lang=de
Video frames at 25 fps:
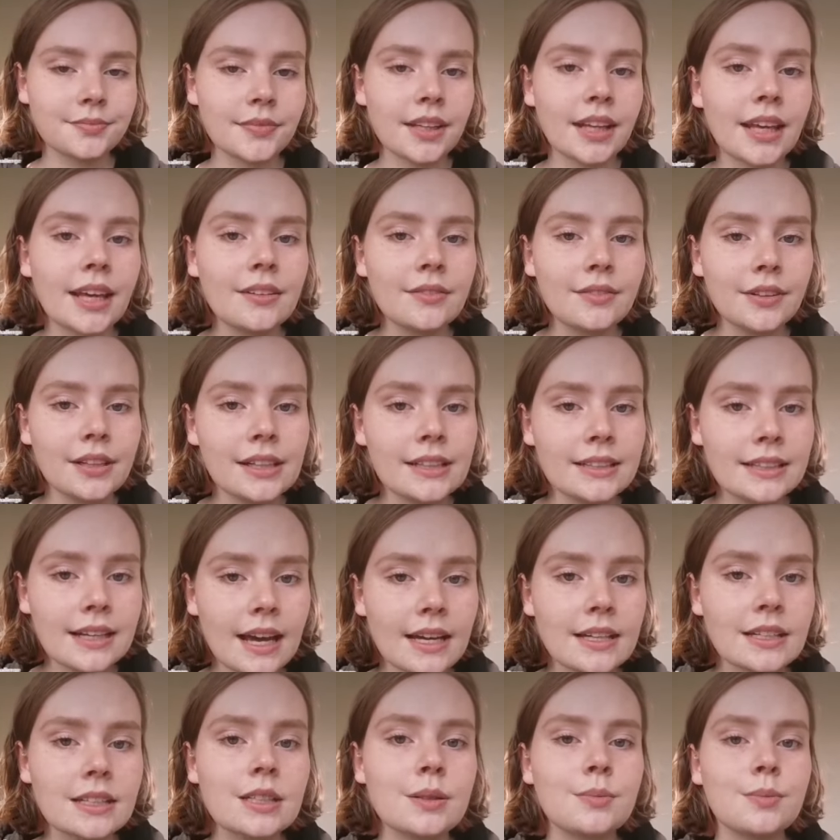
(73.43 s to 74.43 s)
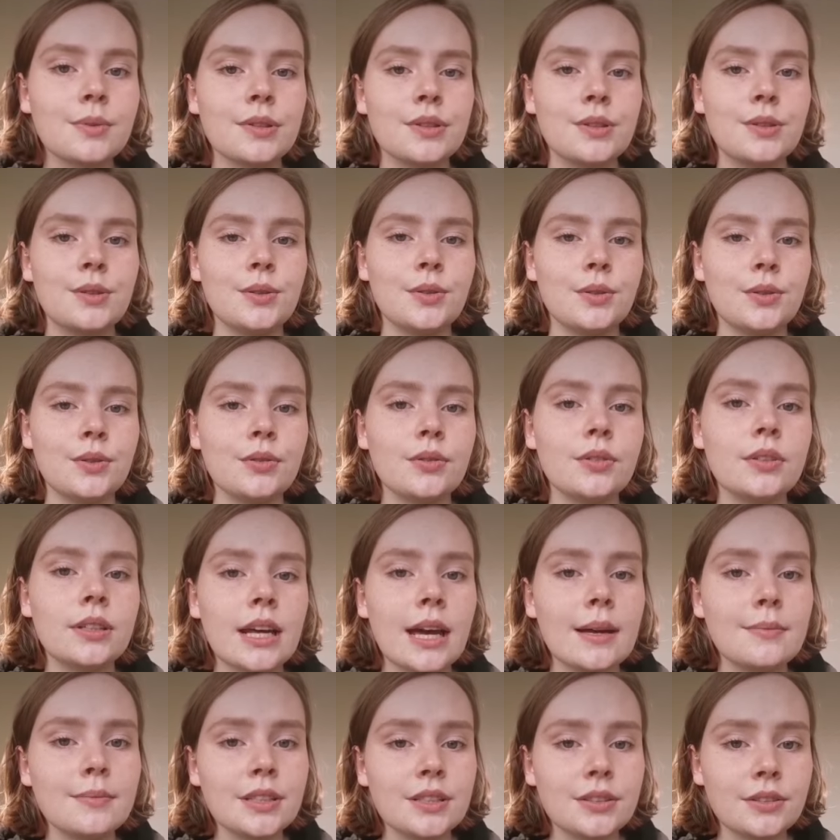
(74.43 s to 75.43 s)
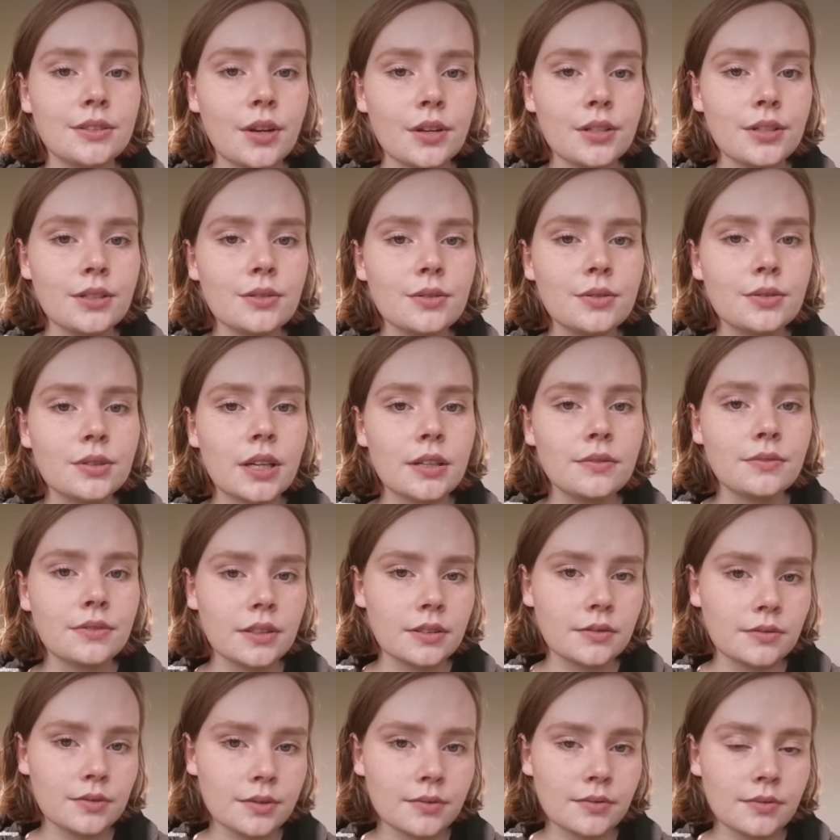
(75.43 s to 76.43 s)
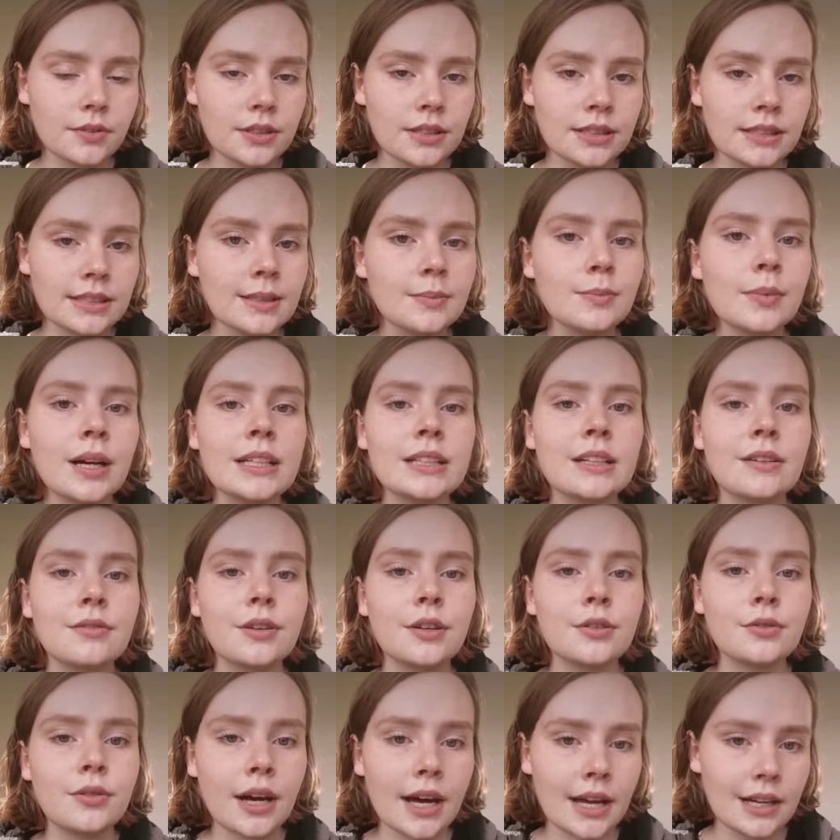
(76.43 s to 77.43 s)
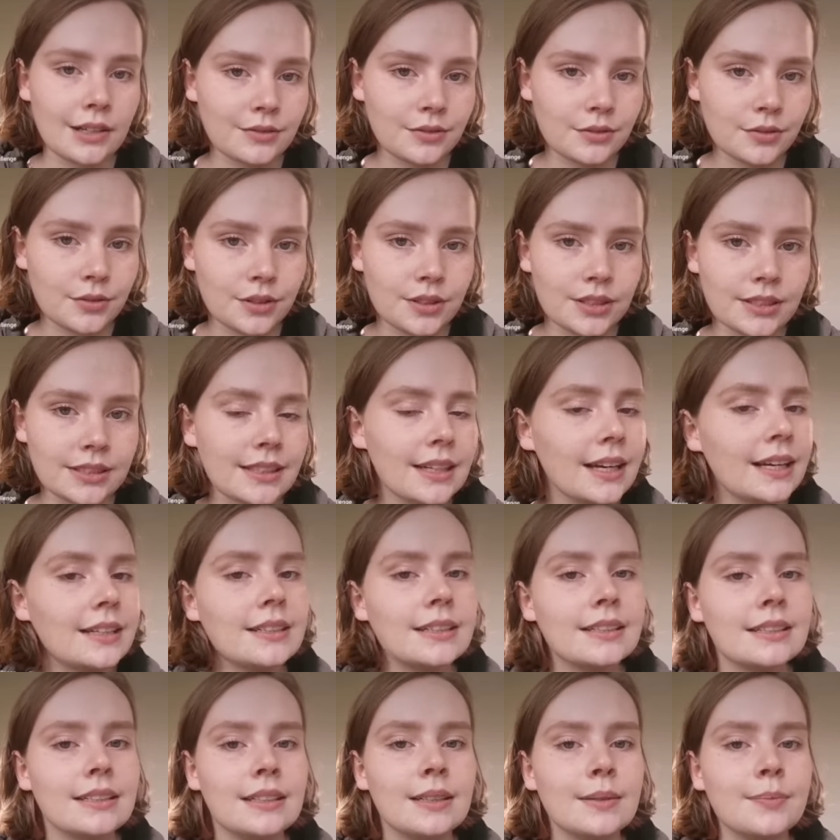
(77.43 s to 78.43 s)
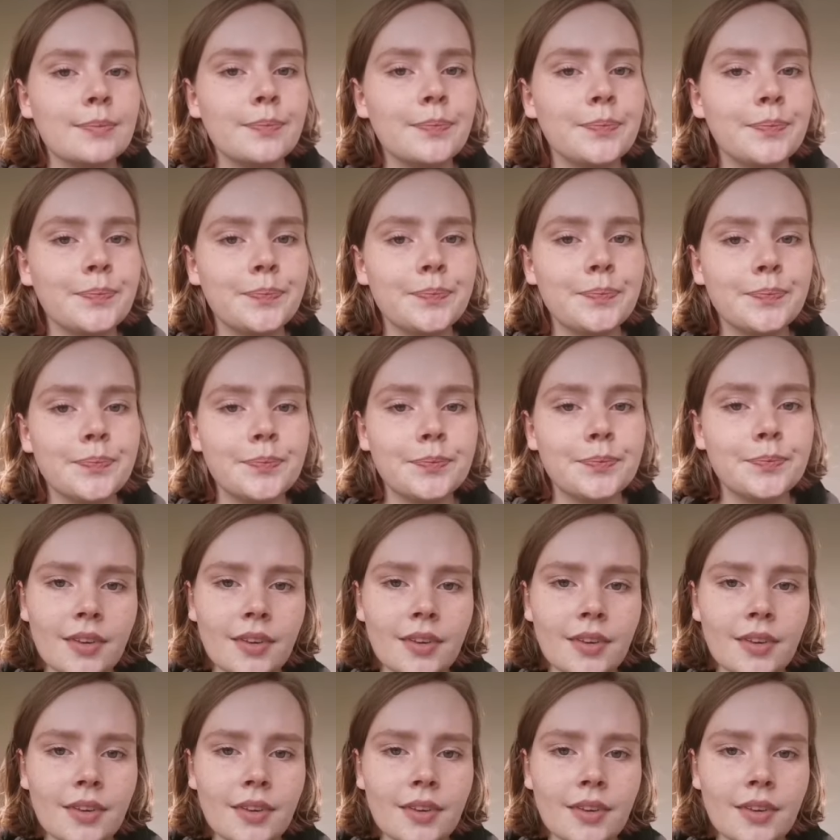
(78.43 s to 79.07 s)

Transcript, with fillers: Er entwickelte eine Depression und nahm sich 1954 im Alter von nur 41 Jahren das Leben.